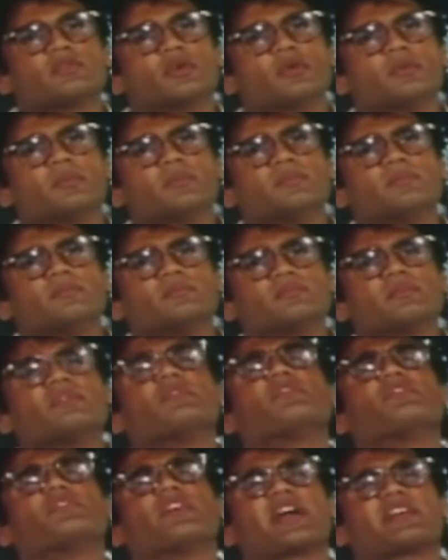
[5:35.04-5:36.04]
तुम
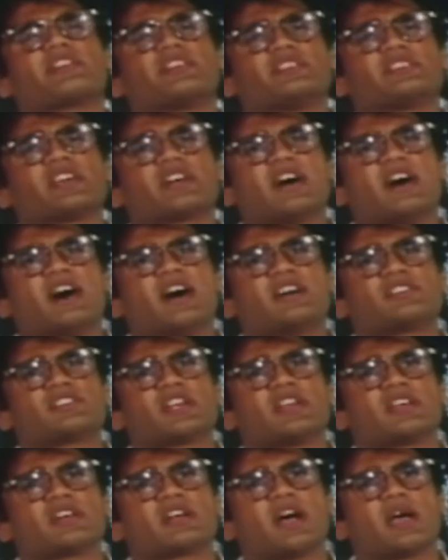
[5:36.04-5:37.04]
फैक्ट्री से कहा
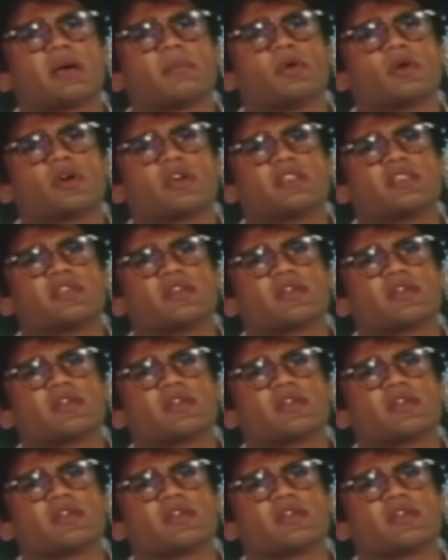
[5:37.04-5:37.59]
अचानक गायब हो गए